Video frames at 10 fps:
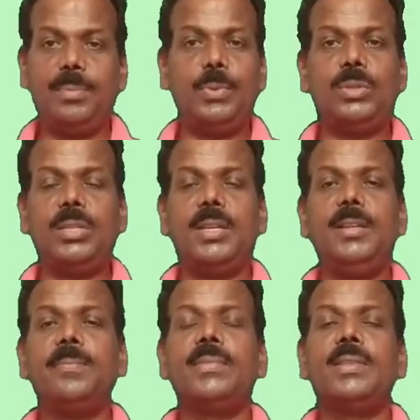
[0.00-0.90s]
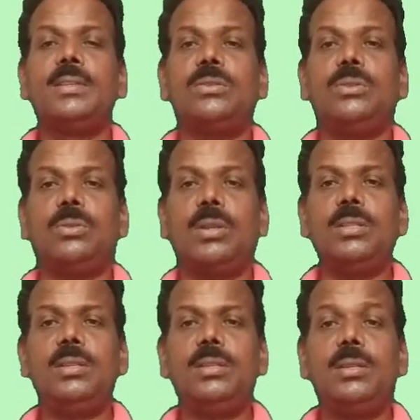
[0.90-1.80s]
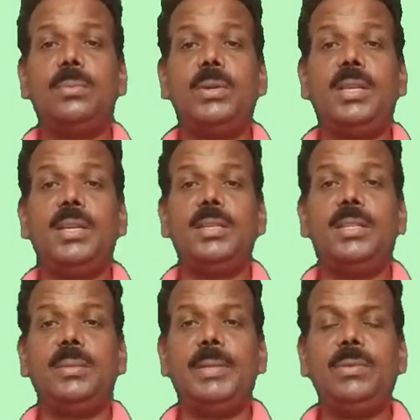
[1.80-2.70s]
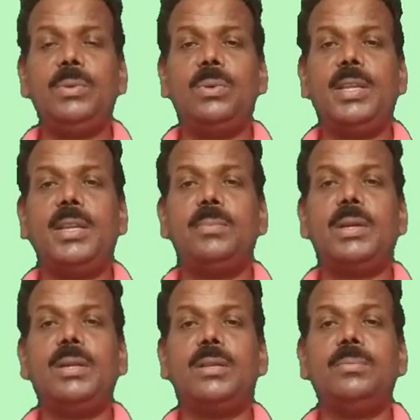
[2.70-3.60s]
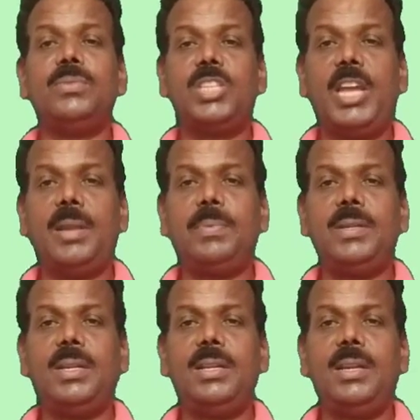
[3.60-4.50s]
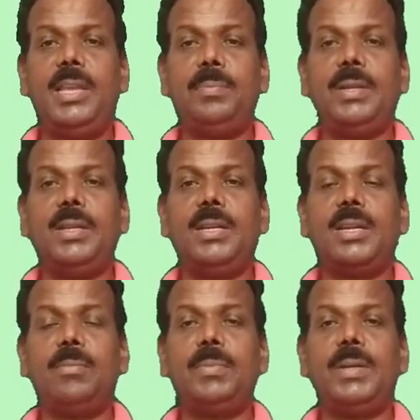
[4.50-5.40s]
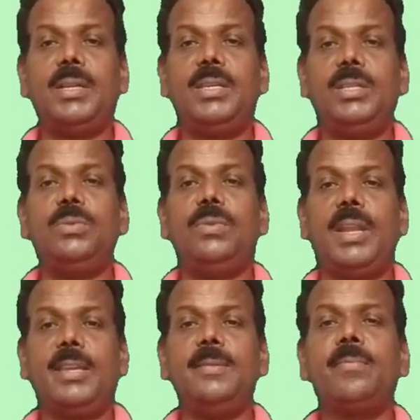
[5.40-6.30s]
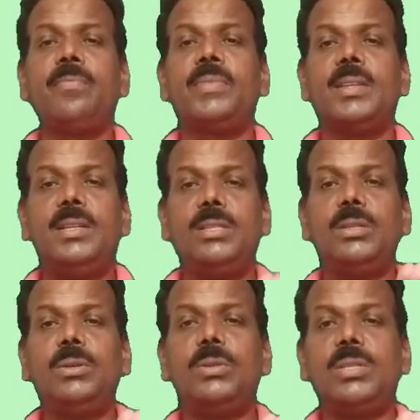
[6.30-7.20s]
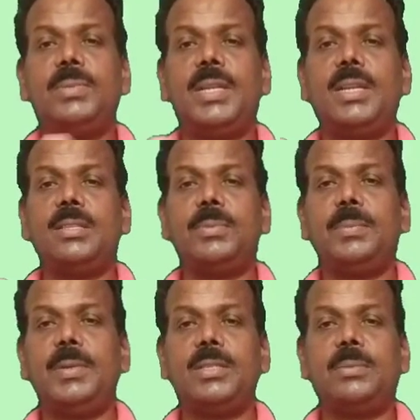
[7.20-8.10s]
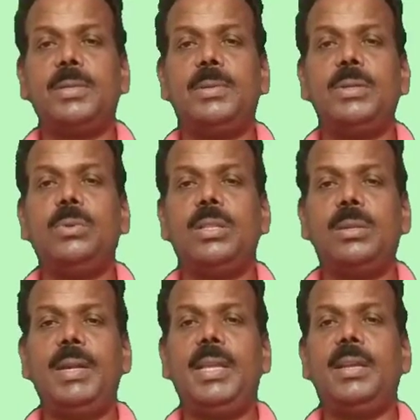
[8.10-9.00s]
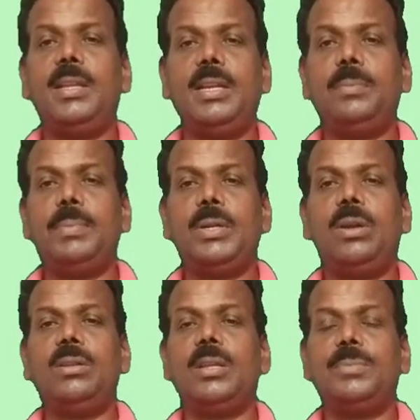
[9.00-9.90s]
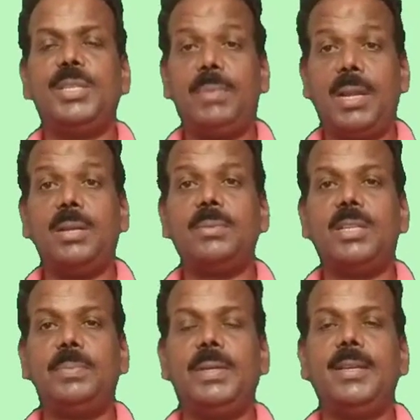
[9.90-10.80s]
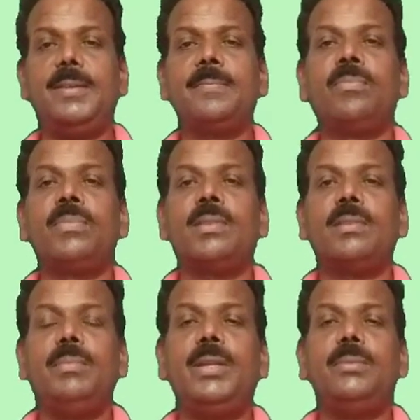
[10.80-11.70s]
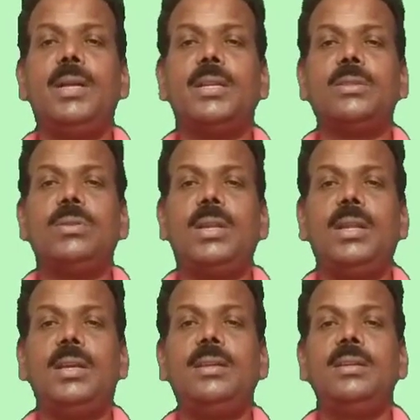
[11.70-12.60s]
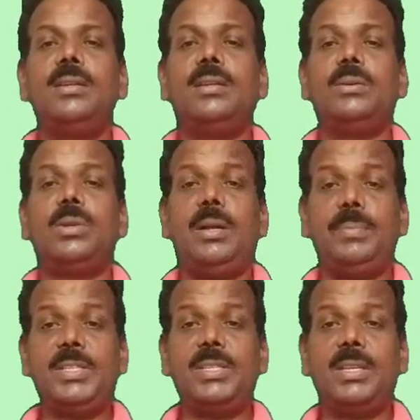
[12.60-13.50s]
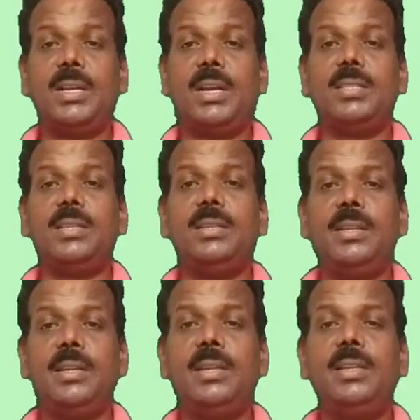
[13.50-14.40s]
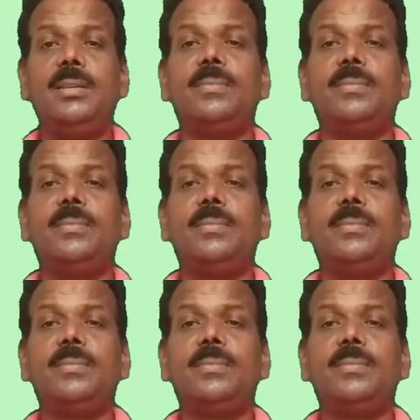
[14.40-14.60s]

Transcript: பொறுத்துருங்க ஸோ தொடர்ந்து நம்முடைய இந்த பதிவை உங்களுடைய நண்பர்களுக்கும் ஷேர் பண்ணுங்கள் லைக் பண்ணுங்கள் கமெண்ட் பண்ணுங்கள் இது வரைக்கும் டிஸ்கவரி ஒரு செல்ஃப் சேனலில் சப்ஸ்கிரைப் பண்ணால் சப்ஸ்கிரைப் பண்ணிட்டு கூட தெரிய பெல்லைக்கான கிளிக் பண்ணிட்டு ஆளுங்கிற ஆப்ஷனை மறக்காமல் செலக்ட் பண்ணுங்கள் மீண்டும் அடுத்த ஒரு நல்ல ஒரு அப்டேஷனுக்காக காத்திருங்கள் நன்றி